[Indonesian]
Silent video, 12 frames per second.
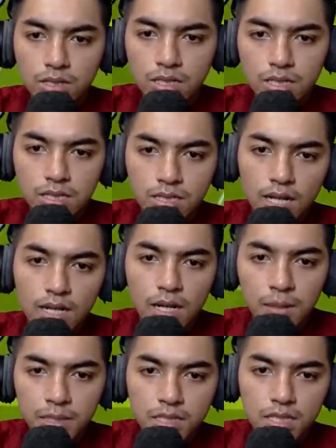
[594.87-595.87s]
di
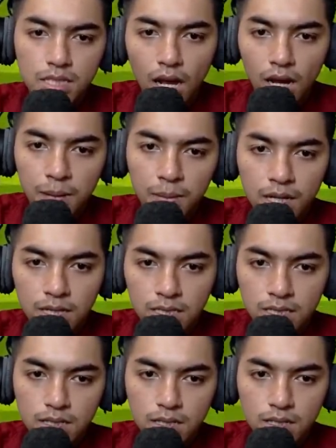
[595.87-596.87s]
standard match lama, guys.